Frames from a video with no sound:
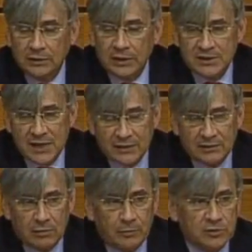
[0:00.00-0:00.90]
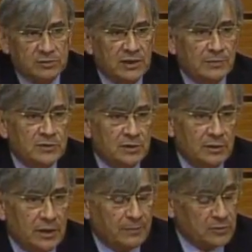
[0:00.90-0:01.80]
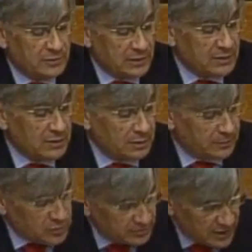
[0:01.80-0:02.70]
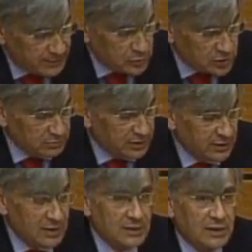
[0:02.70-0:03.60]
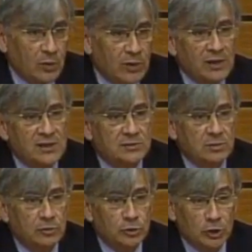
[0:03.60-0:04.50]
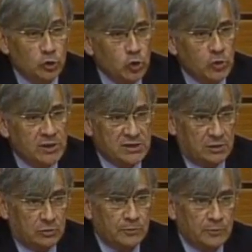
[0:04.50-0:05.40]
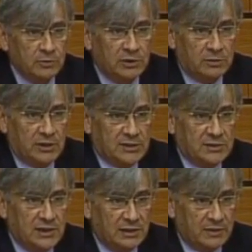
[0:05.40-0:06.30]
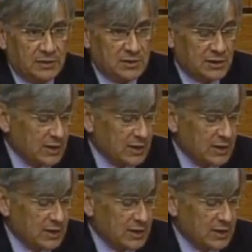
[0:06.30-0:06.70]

exacta o aproximada, eh, aproximadamente, aproximada posible de cuál es la situación de todo el sector público de Castilla-La Mancha.